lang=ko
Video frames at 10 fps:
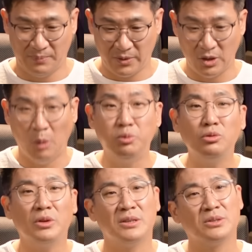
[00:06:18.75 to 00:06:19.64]

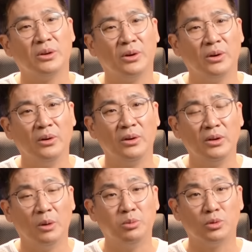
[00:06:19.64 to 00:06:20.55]
옆으로 돼 있어요.
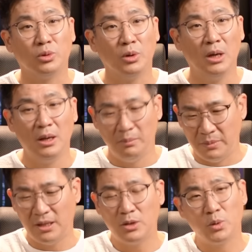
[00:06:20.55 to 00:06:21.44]
옆으로
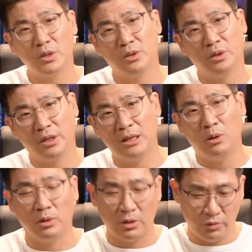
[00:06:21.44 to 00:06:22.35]
밑에 쪽에서 이렇게
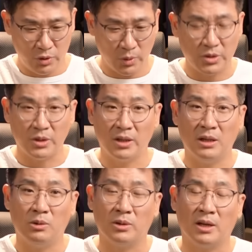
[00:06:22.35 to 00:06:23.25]
나오거나 위쪽에서 이렇게
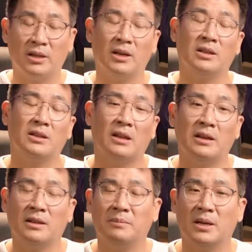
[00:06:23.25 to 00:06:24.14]
나오거나 돼, 돼
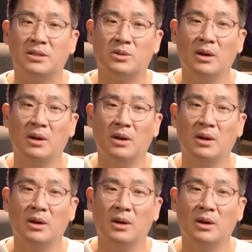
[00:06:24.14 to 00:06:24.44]
있단 말이죠.